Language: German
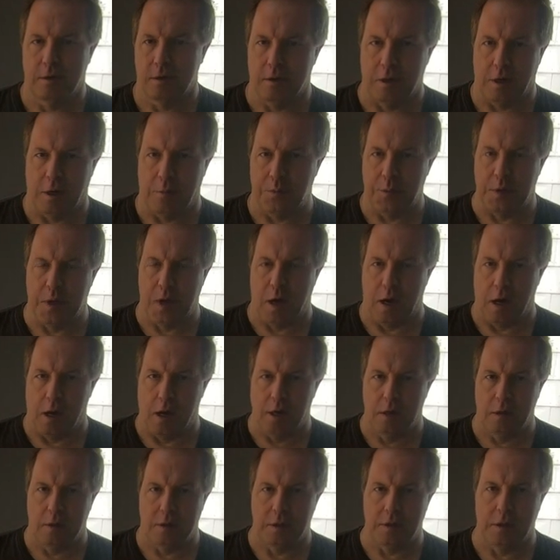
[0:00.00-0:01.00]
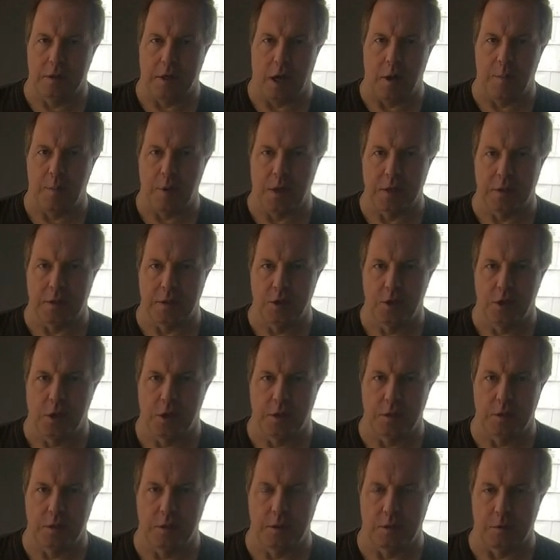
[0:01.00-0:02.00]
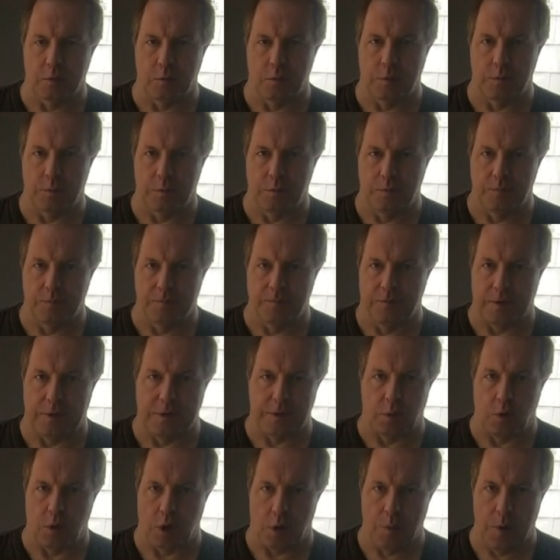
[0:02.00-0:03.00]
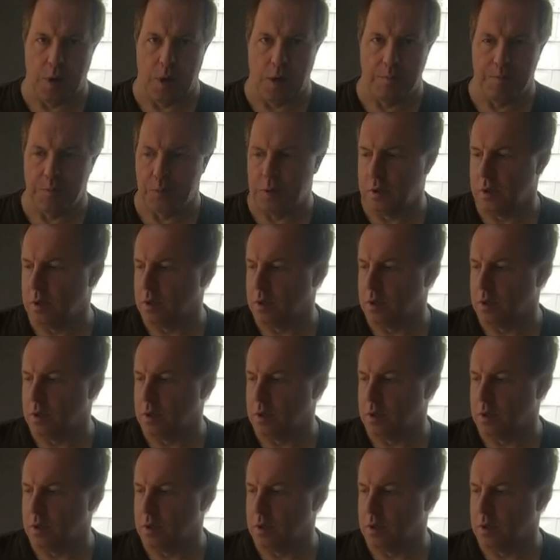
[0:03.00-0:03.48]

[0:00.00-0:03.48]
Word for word: ihr habt eine Halle, die dreimal gesichert ist und was auch immer.